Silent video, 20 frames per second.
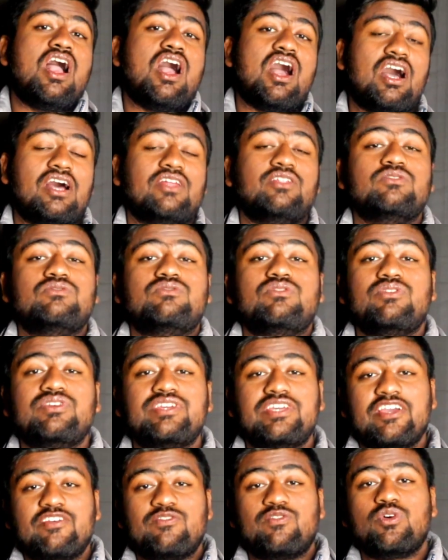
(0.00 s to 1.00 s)
हाँ दोस्तों
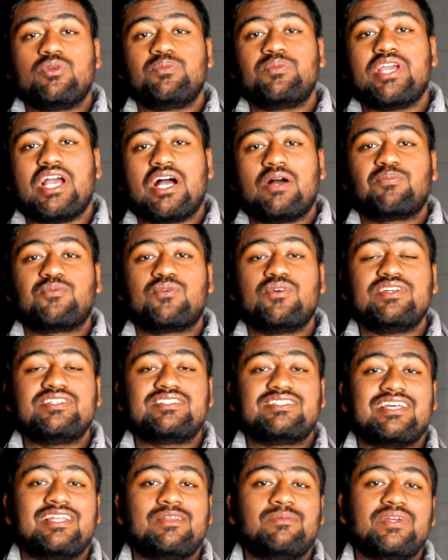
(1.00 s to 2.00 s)
ये फोन भी आपको
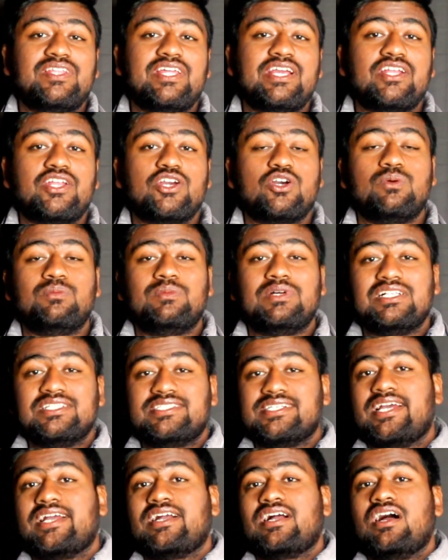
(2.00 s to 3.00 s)
इस सेल में देखने को मिल
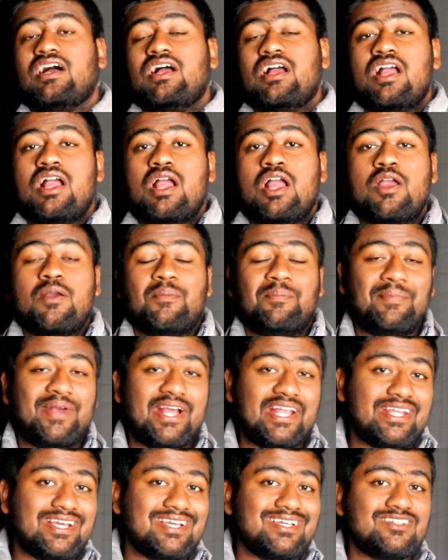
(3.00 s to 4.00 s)
जाएगा
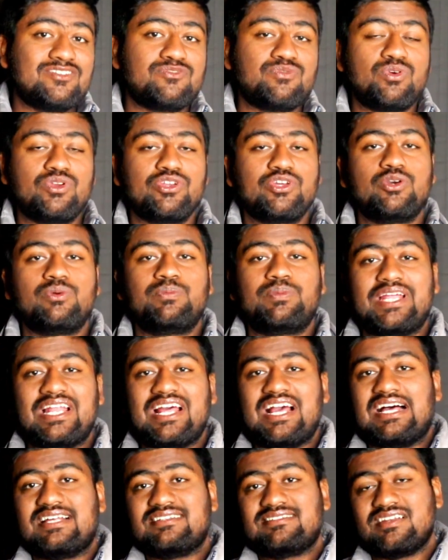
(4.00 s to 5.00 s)
मैंने इस फ़ोन के ऊपर
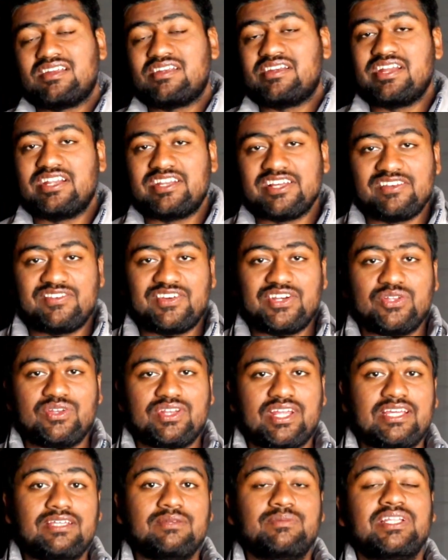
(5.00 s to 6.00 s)
ऐसा डिटेल वीडियो
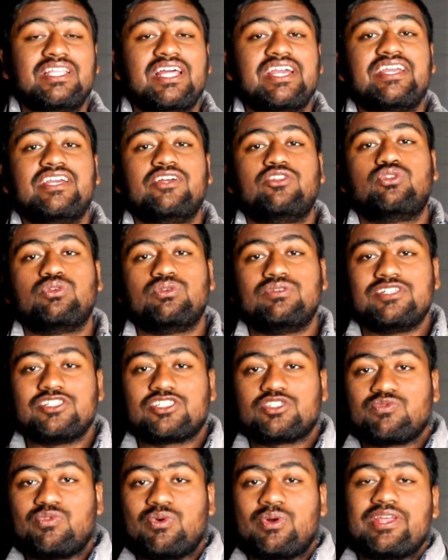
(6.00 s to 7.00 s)
नहीं बताई है तो
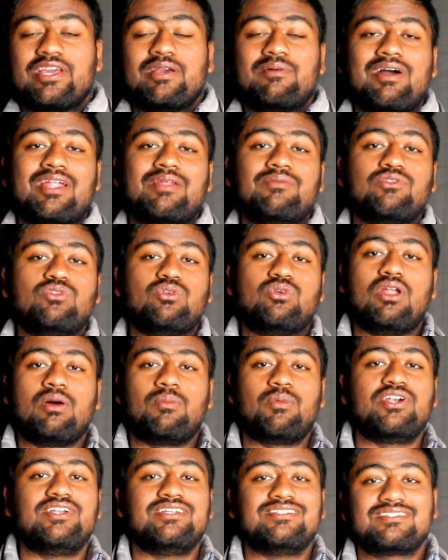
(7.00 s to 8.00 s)
इस फ़ोन के बारे में थोड़ा
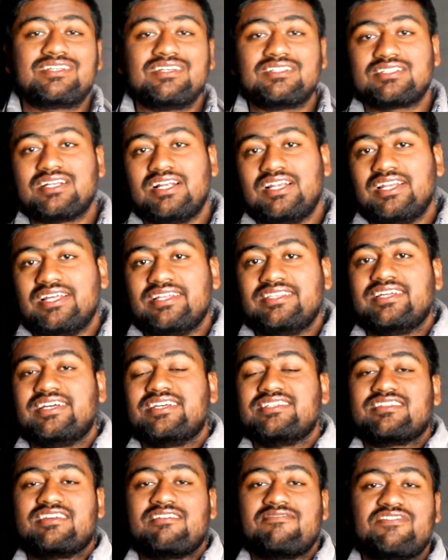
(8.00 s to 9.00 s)
बहुत डिस्कस कर लेते
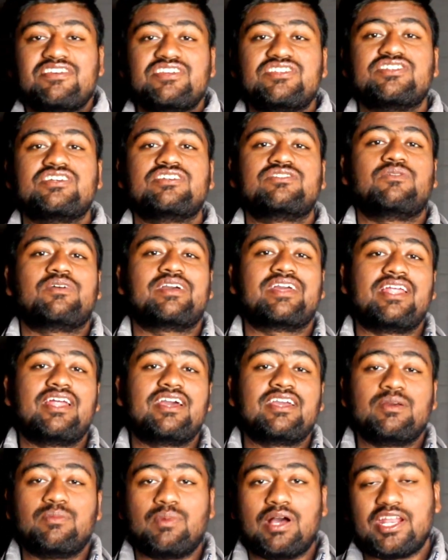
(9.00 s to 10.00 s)
हैं इसके फीचर्स
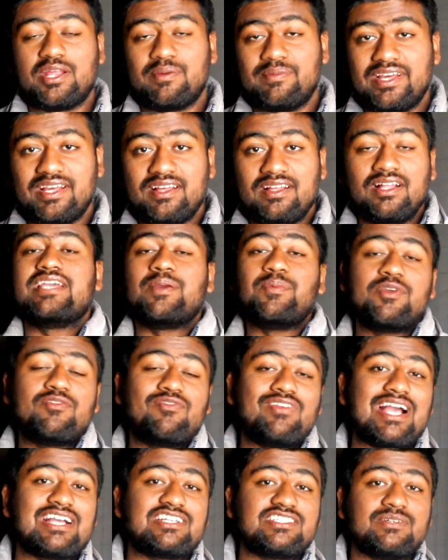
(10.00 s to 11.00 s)
वगैरह के बारे में ये भी
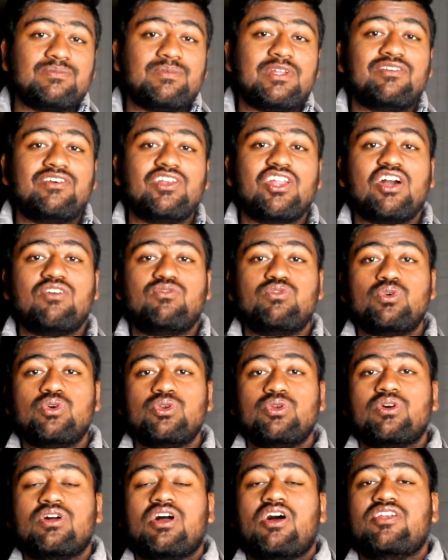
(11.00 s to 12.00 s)
फ्लैगशिप लेवल का
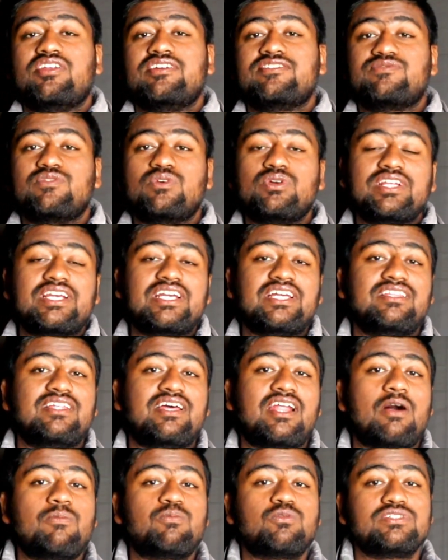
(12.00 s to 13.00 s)
फ़ोन होगा और इस फ़ोन के
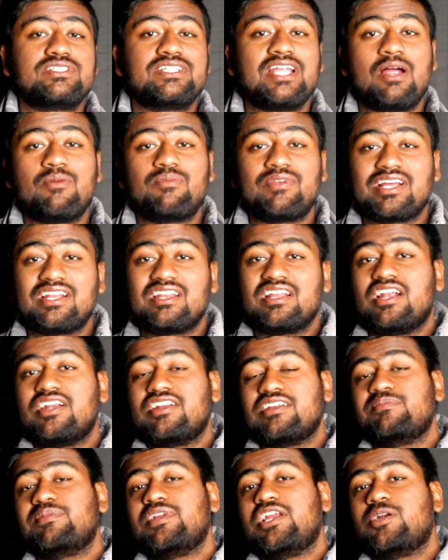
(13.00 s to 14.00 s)
अंदर आपको स्नैपड्रैगन का
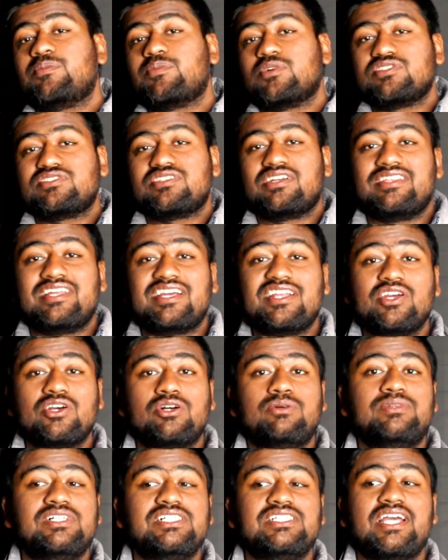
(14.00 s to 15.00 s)
ट्रिपल एट प्रोसेसर देखने
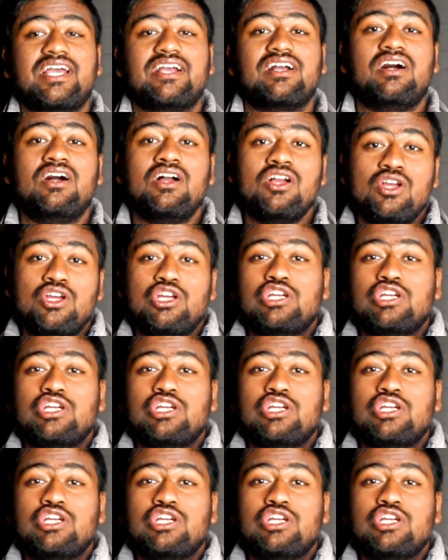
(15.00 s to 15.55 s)
को मिल जाएगा